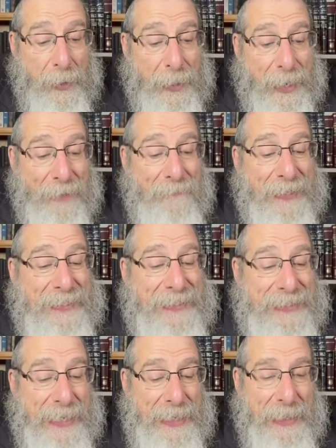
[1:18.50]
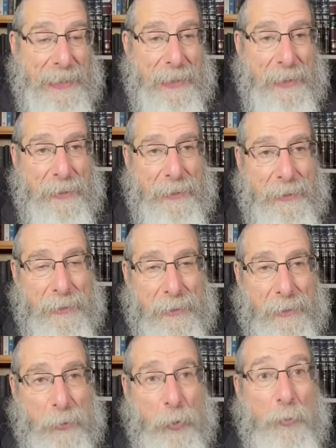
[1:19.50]
Avec zèle
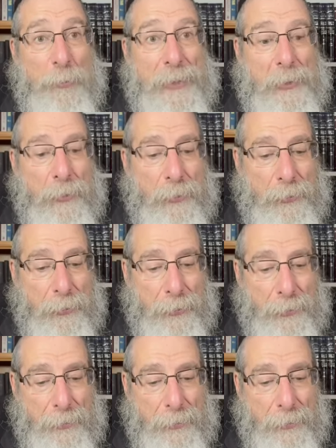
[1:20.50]
au milieu d'eux.